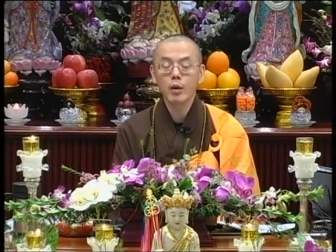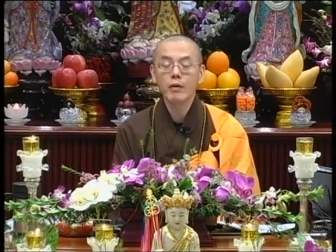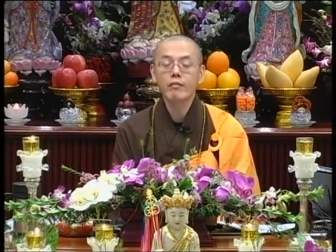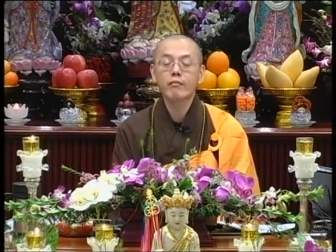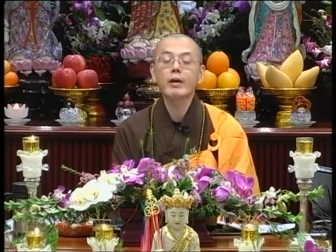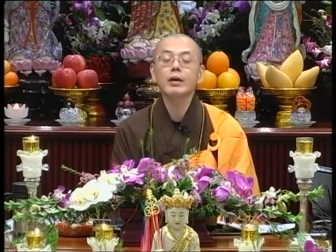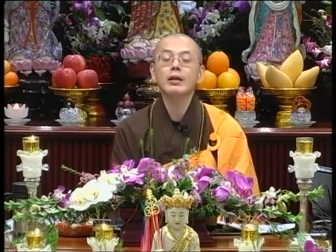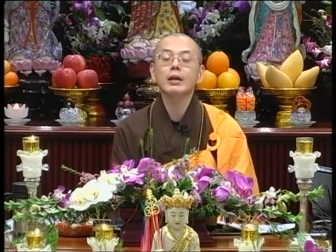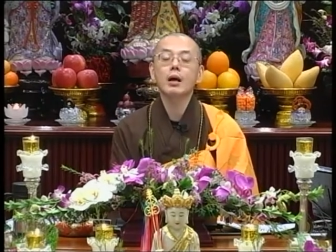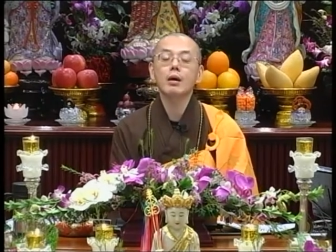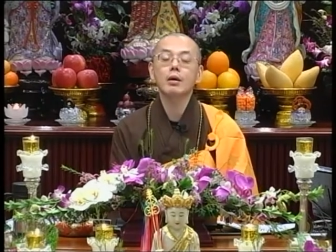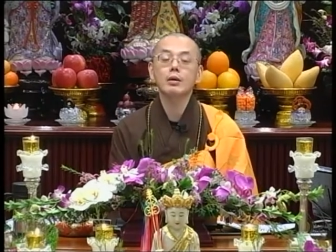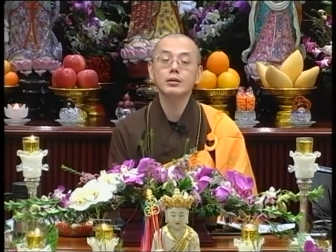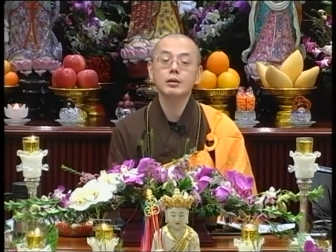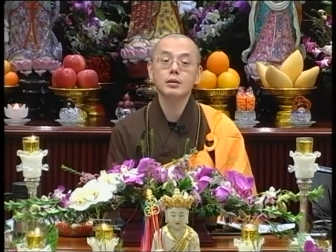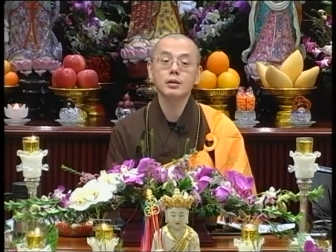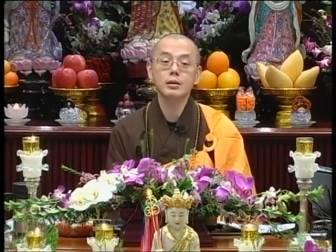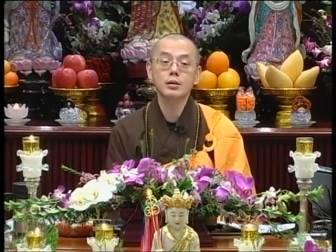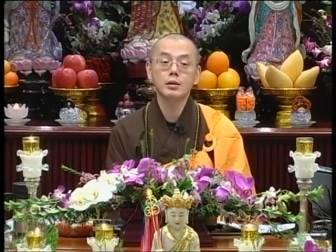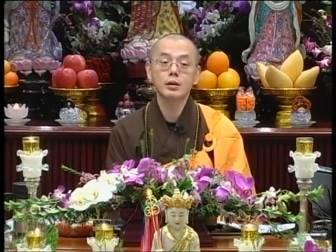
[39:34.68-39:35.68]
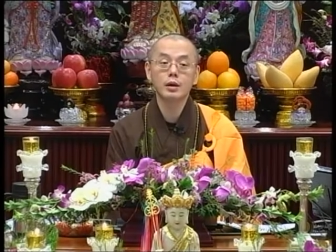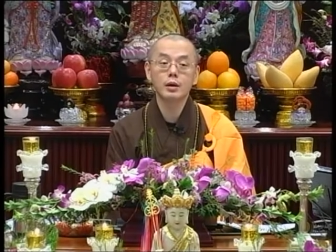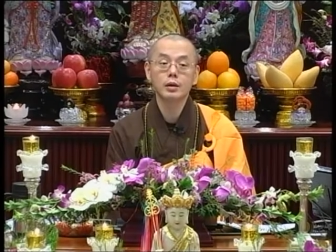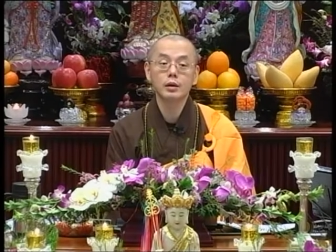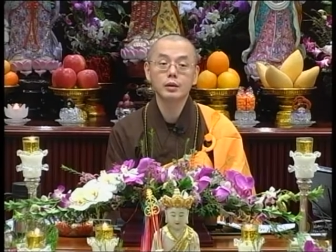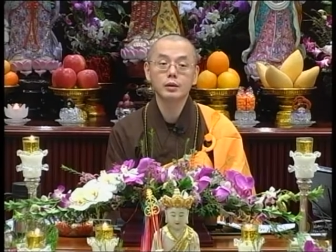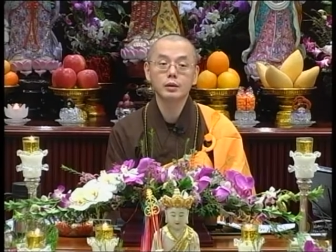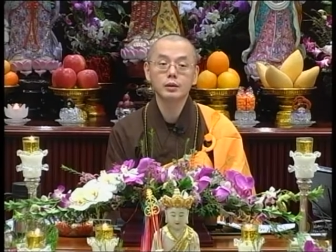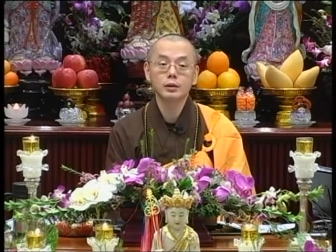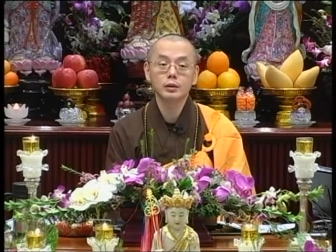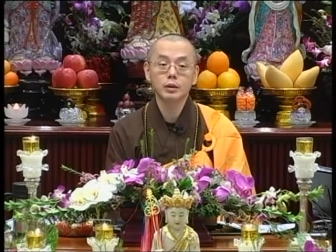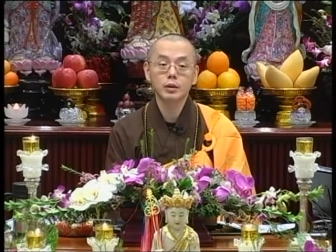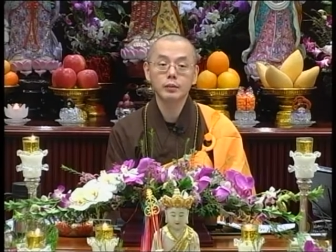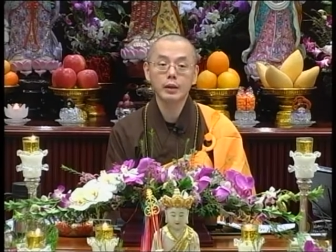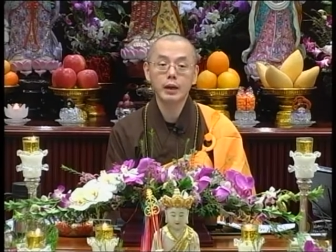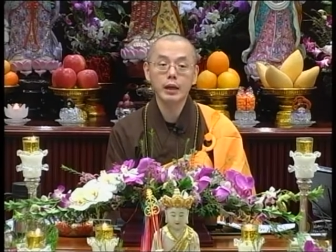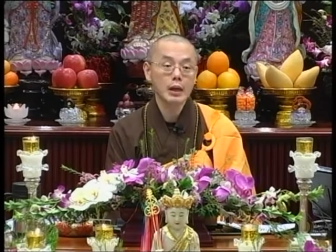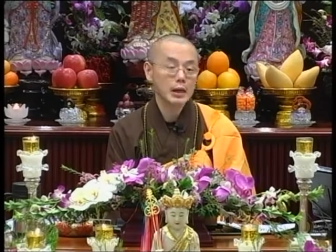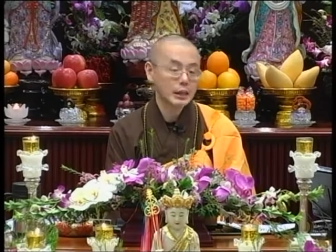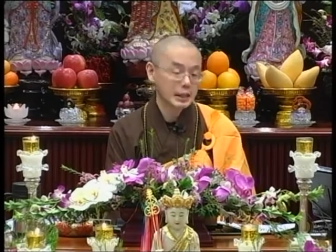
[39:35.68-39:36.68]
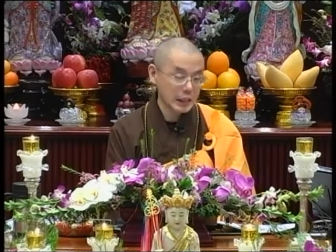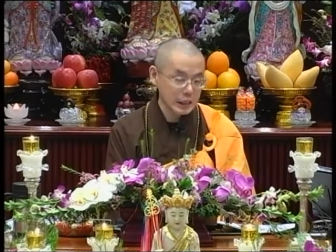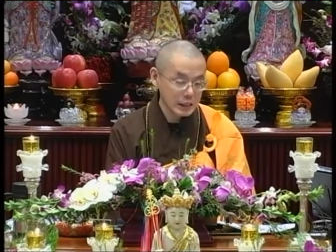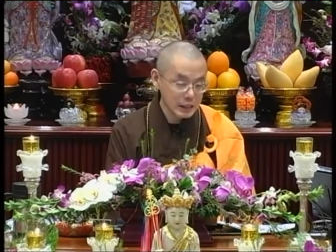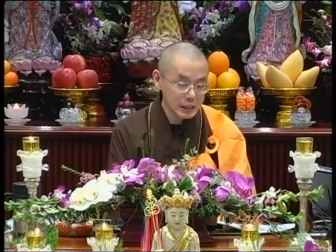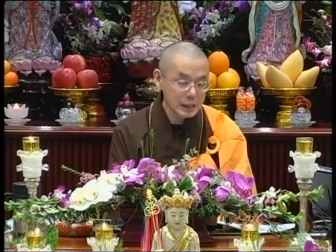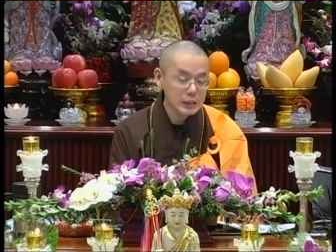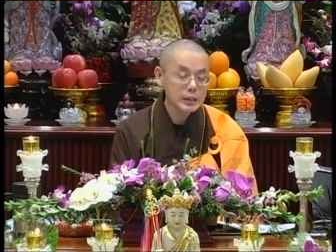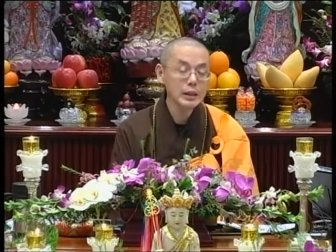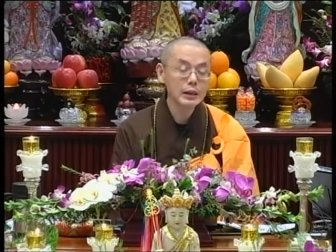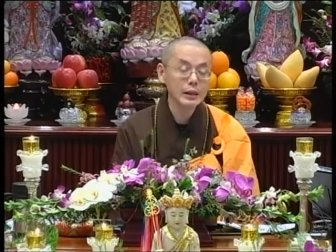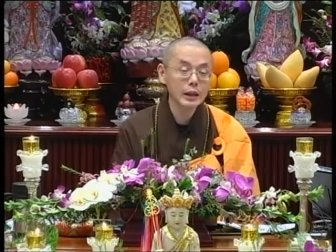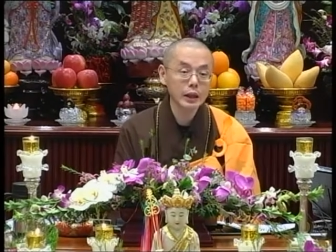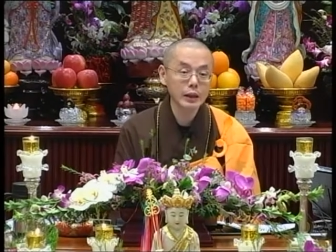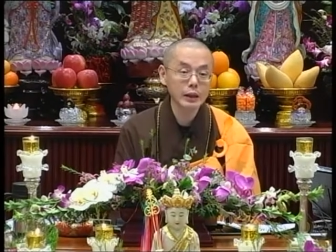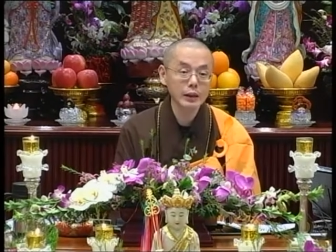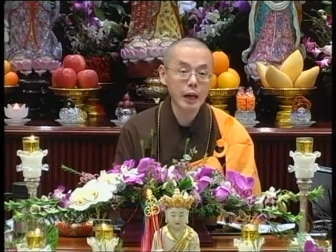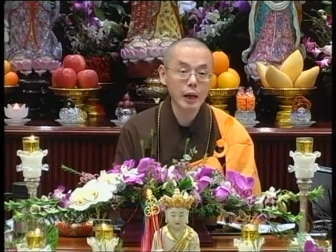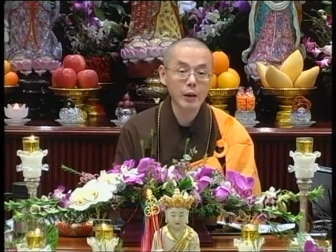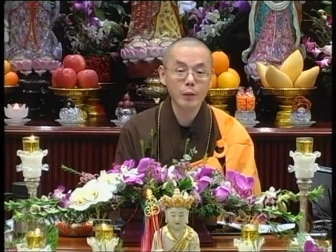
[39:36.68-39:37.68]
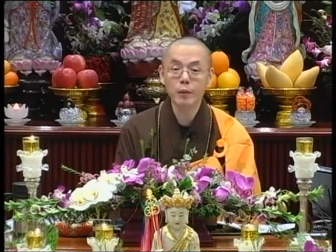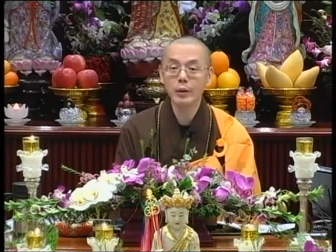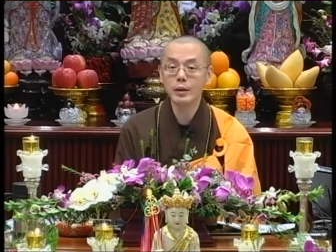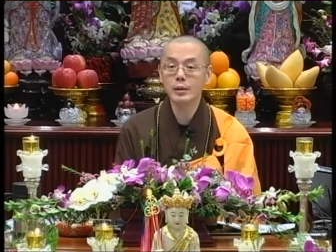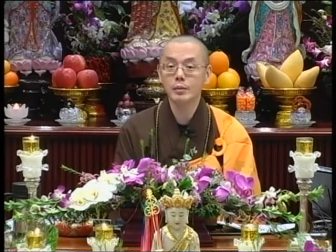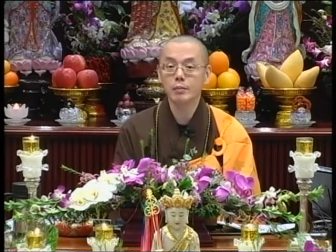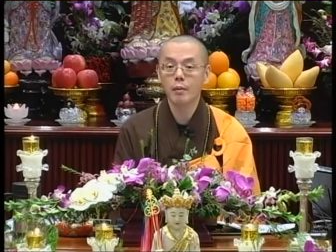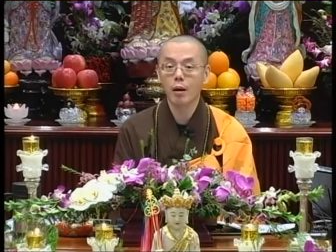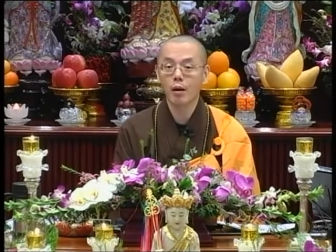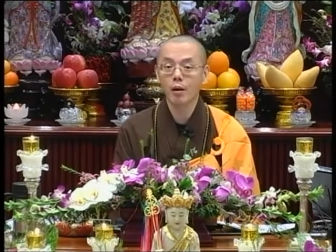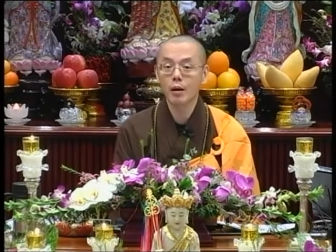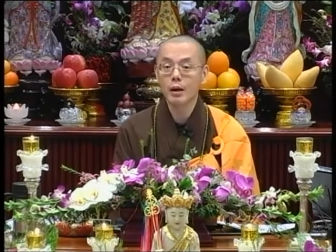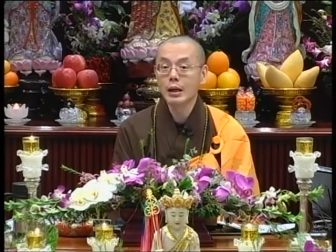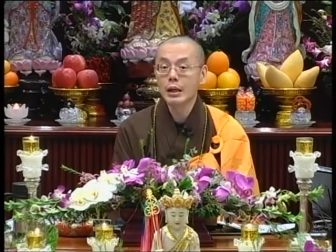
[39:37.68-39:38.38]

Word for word: 烦恼很炽盛，对不对？年轻人也很难，为什么？